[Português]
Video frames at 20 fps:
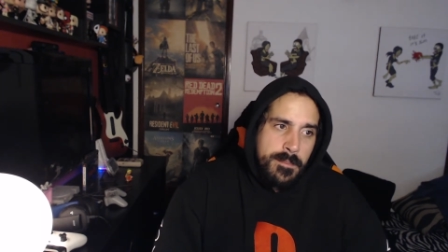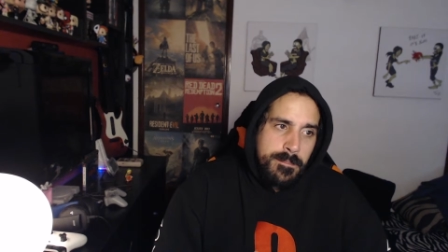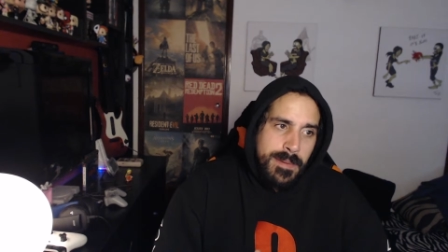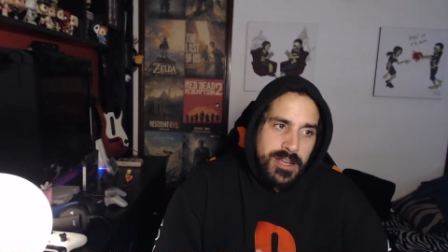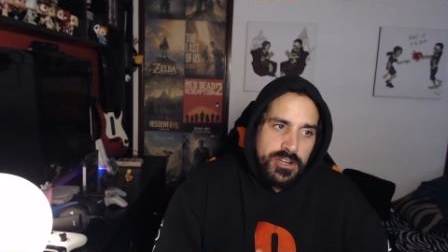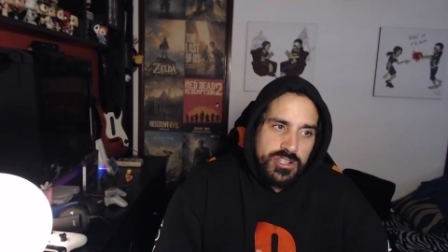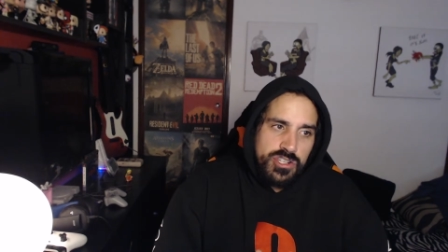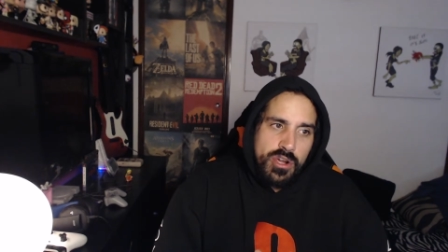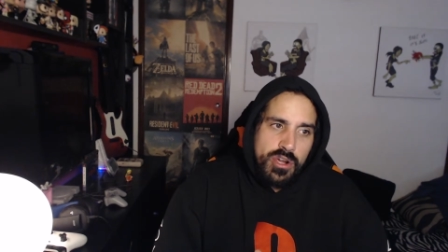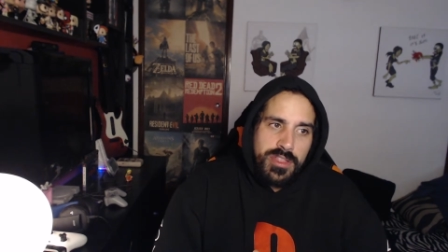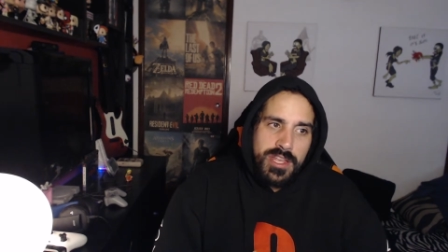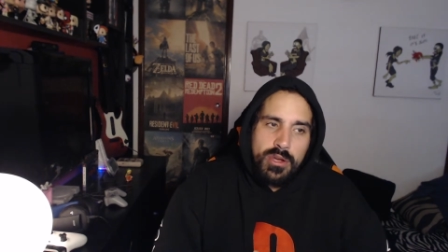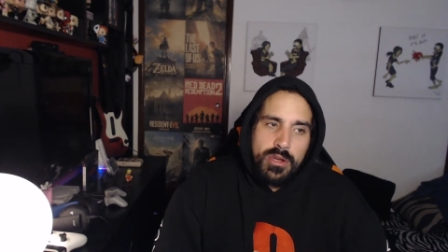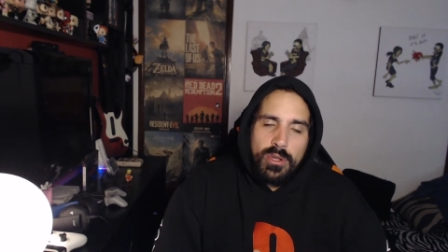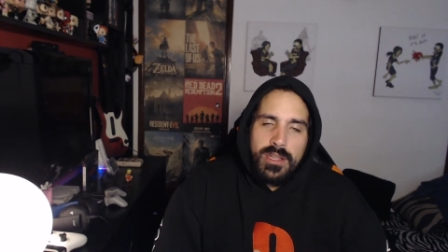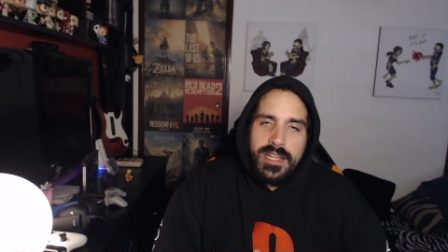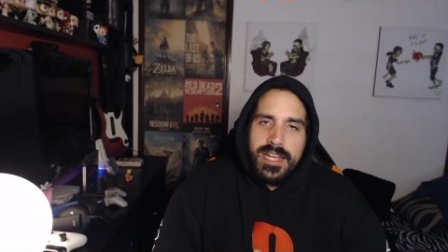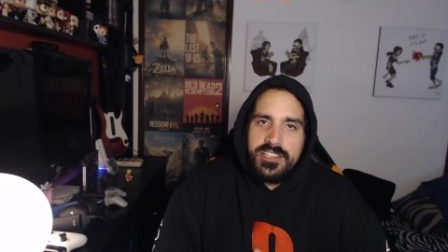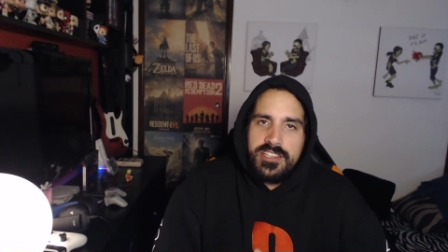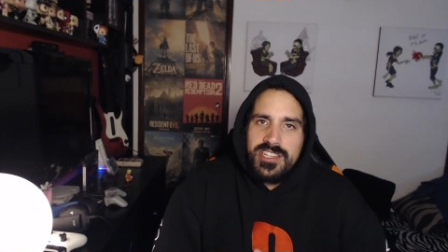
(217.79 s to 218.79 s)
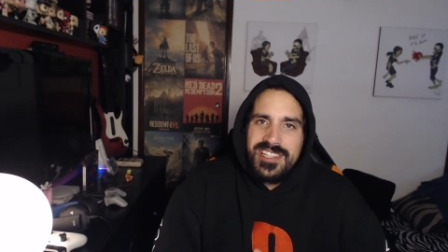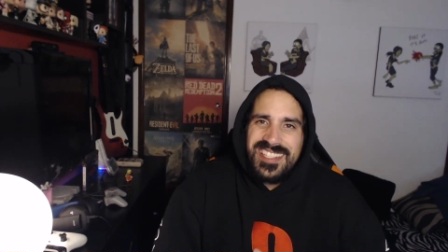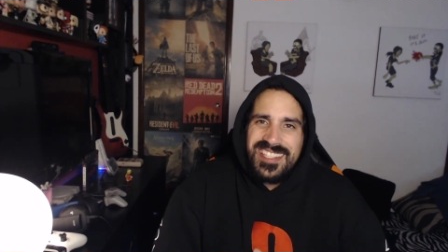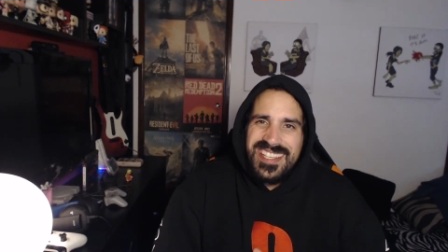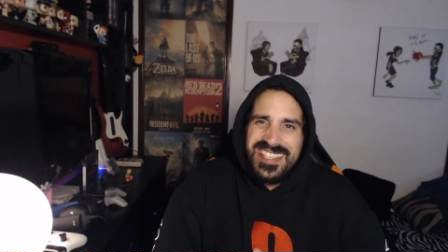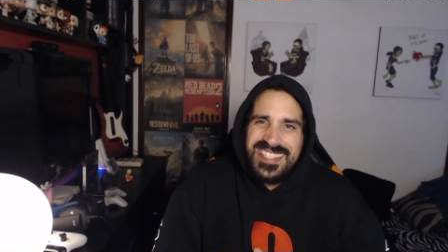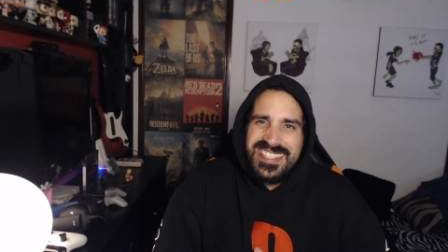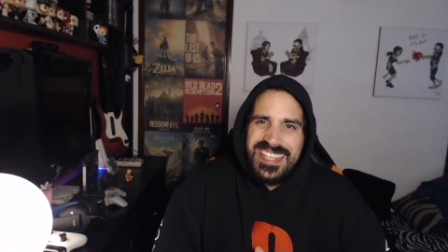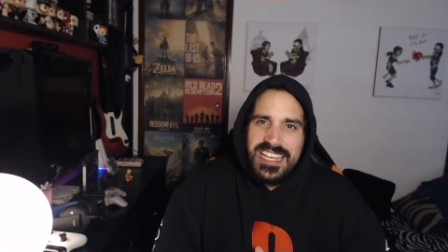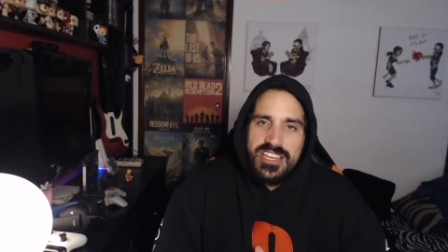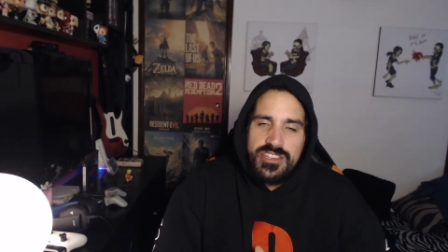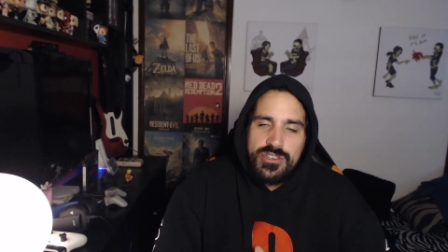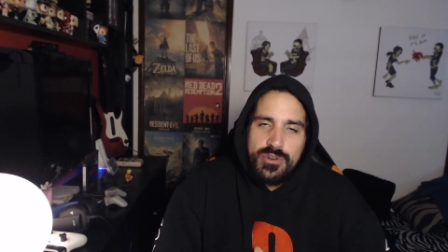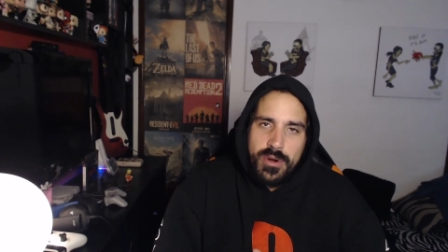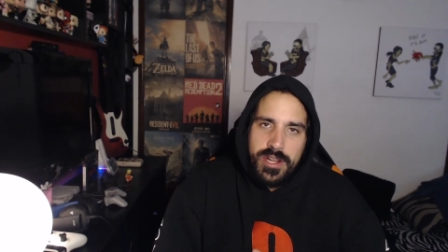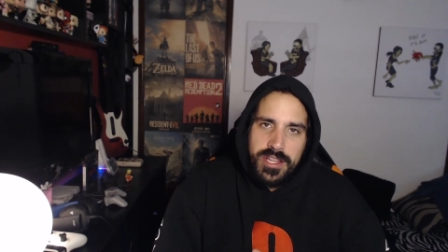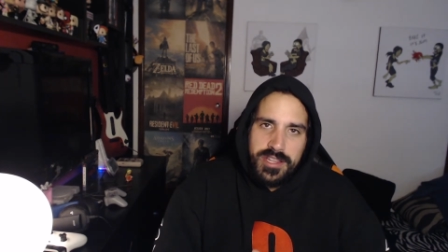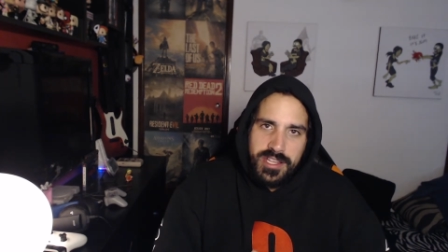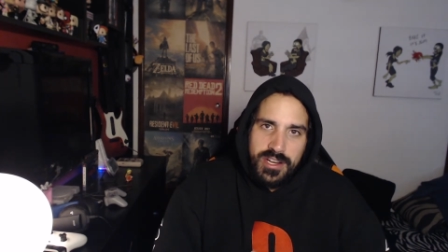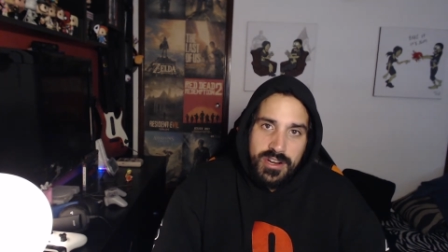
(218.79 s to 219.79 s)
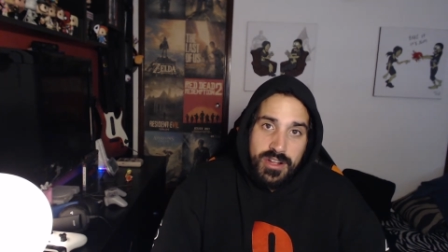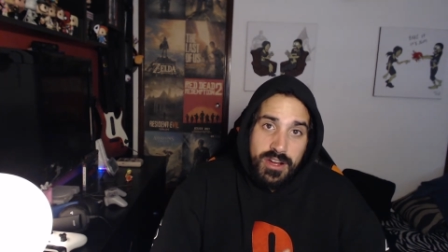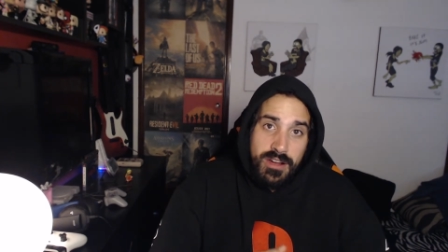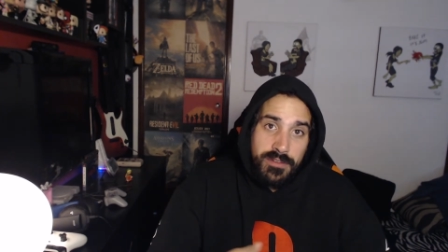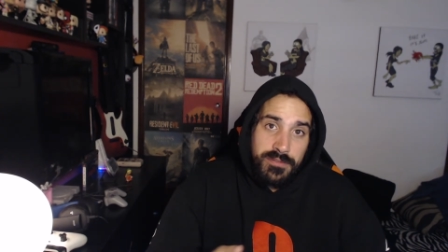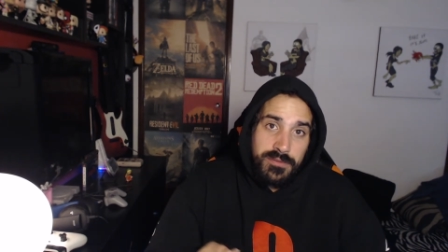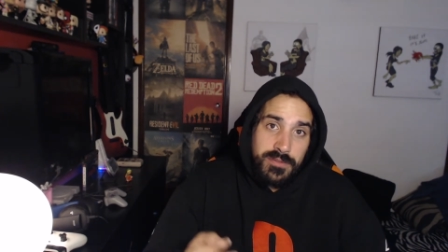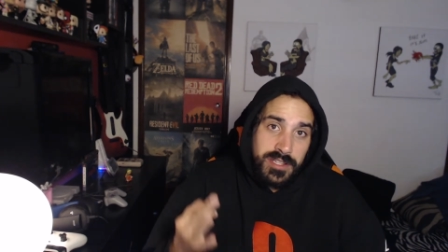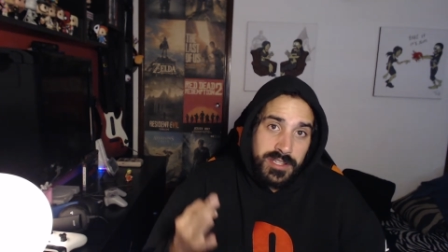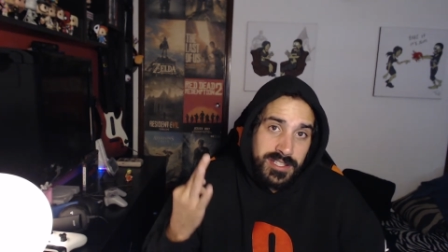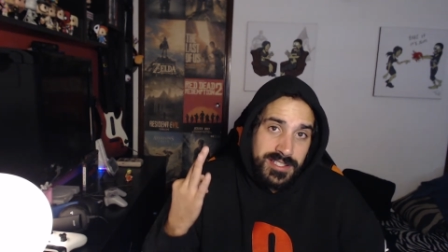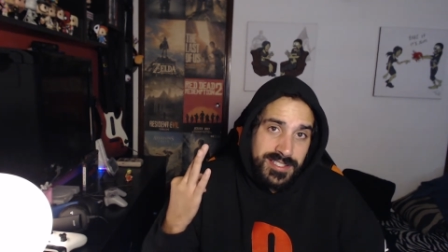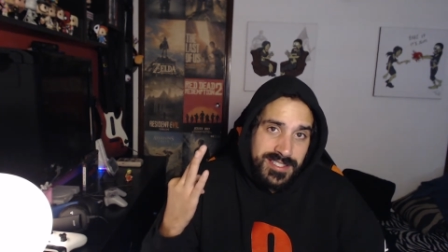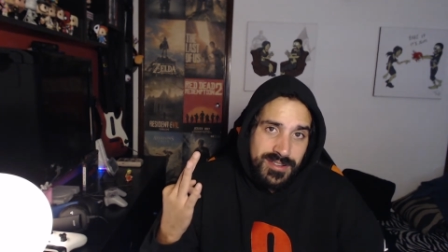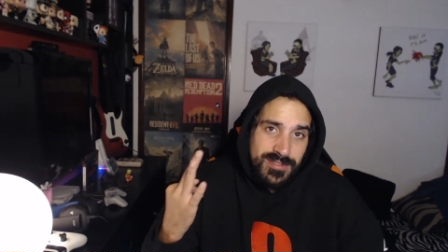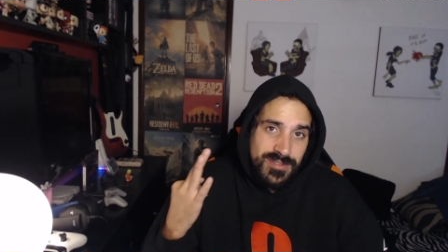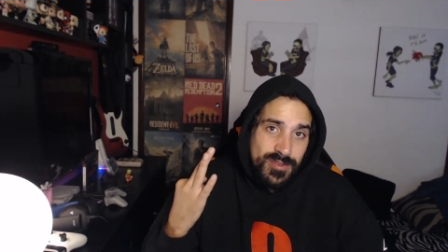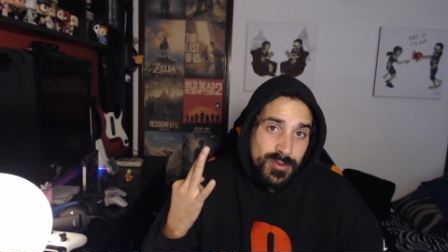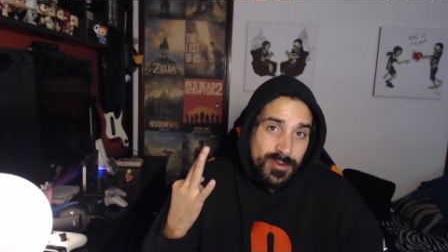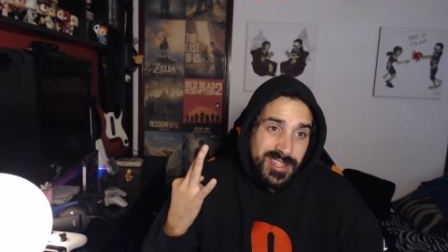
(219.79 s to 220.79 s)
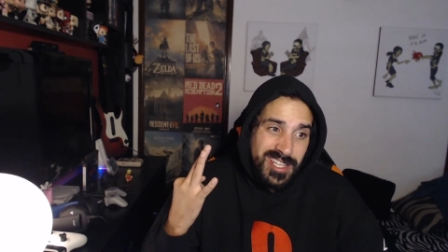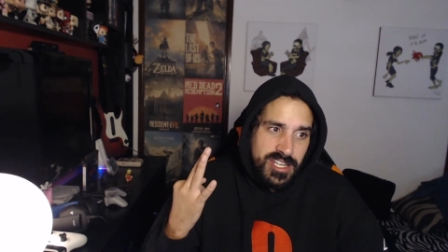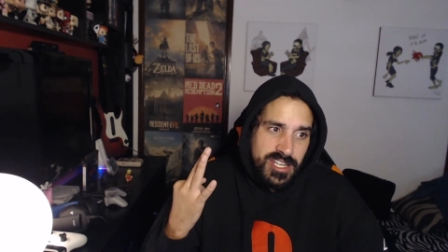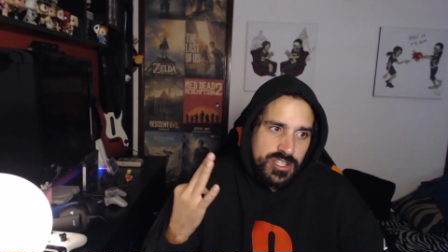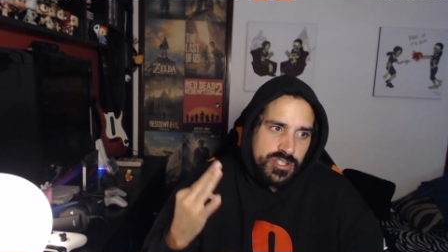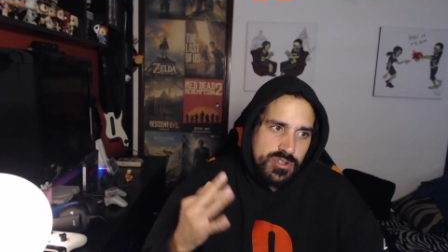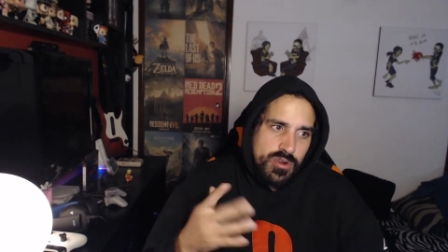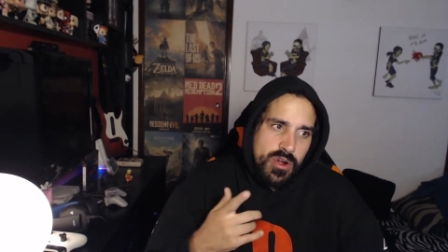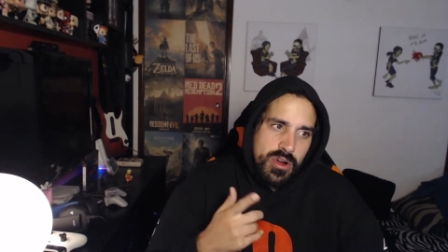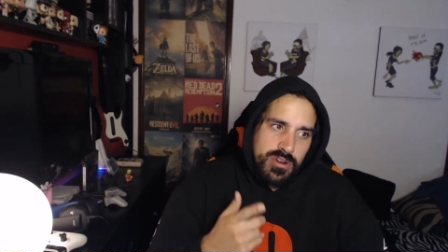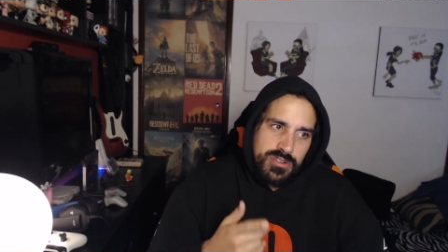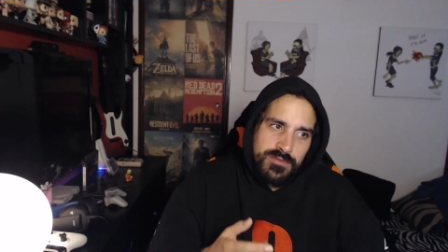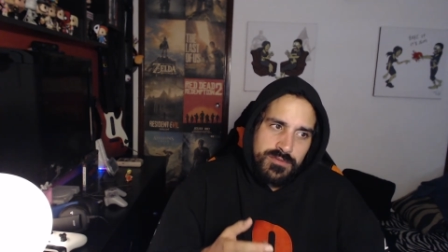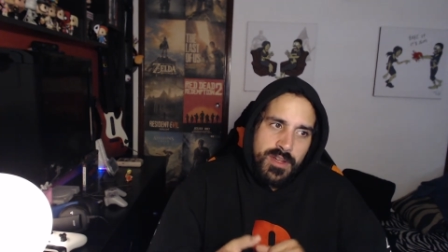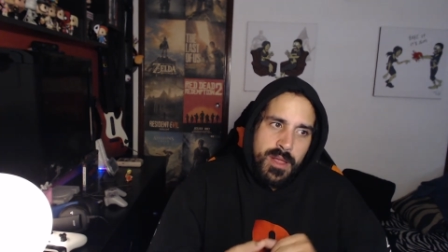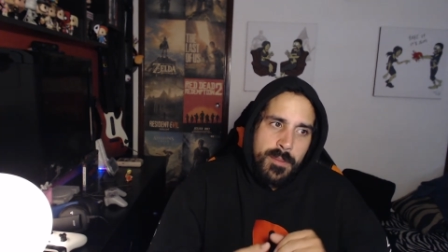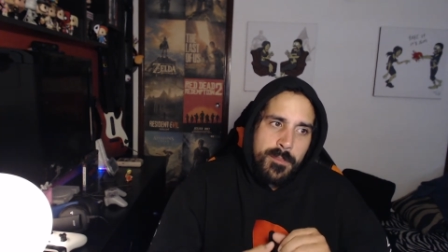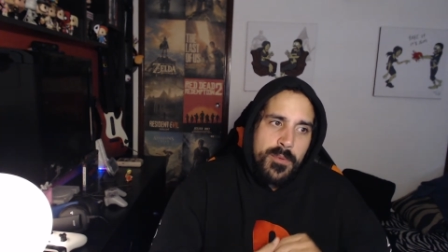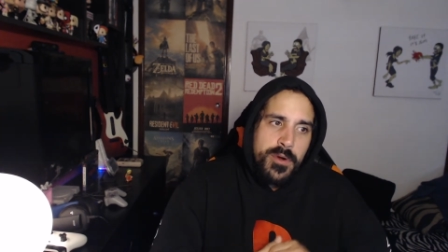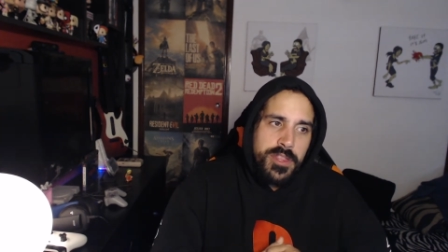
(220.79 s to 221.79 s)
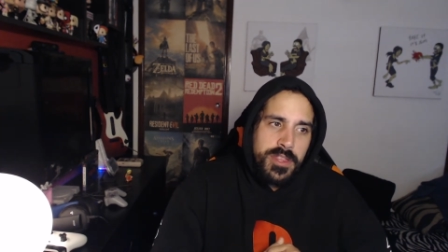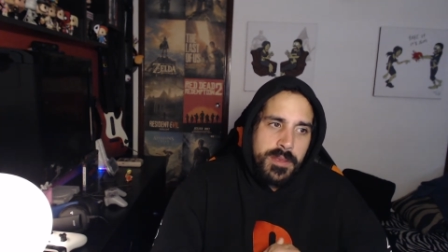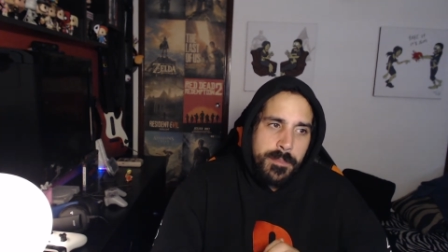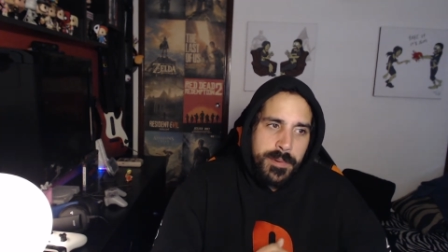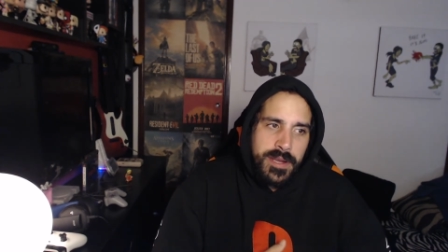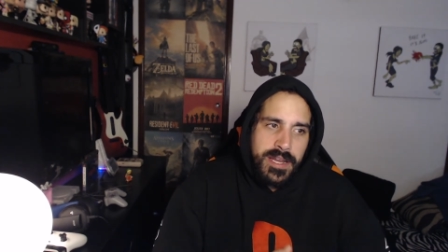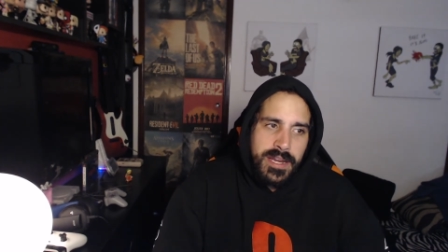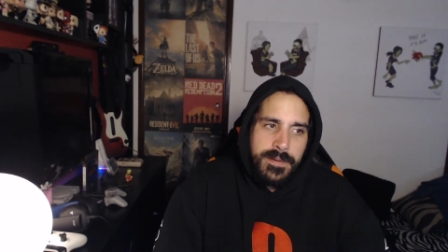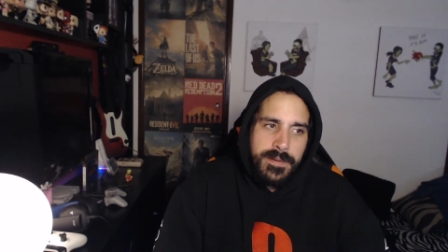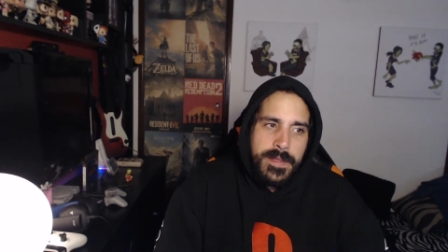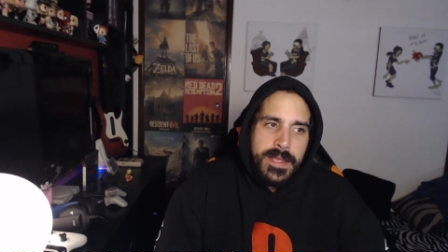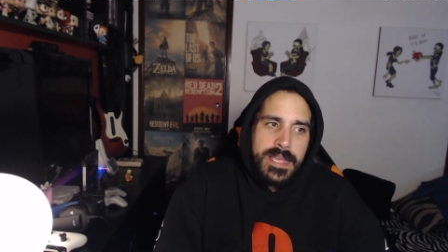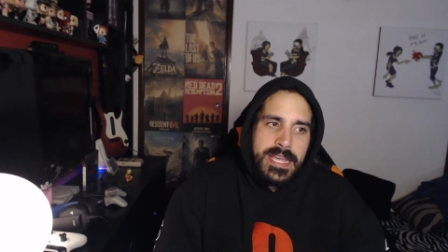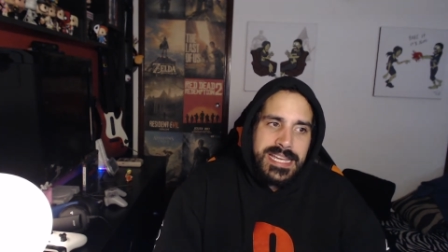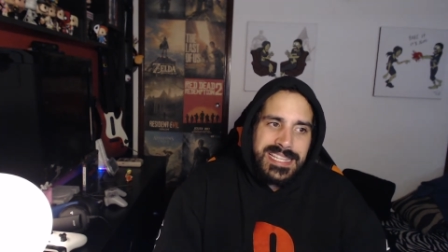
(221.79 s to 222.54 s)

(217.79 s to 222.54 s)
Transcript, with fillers: Bioshock da Collection 16,49€, atenção são 3 jogos, vale muito a pena,